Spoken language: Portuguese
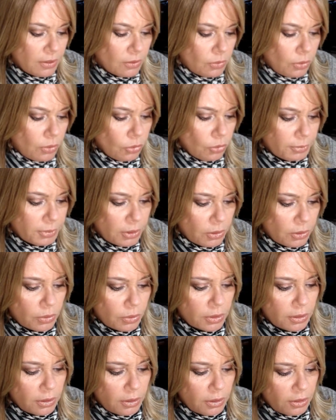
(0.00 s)
Qual é o nome da...
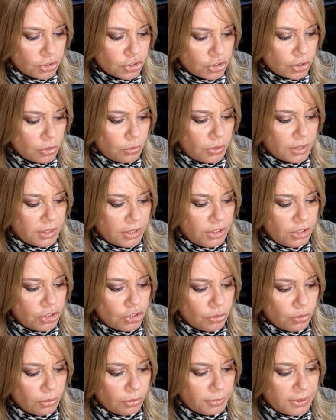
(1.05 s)
Eu acho que é
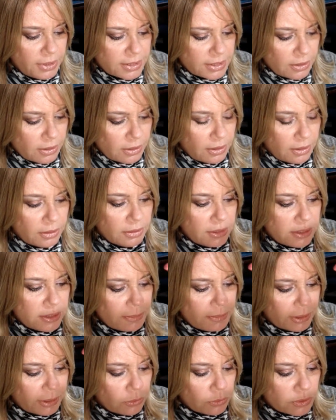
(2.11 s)
orquídea o nome dessa,
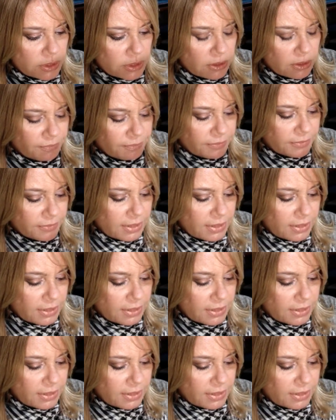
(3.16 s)
desse batonzinho.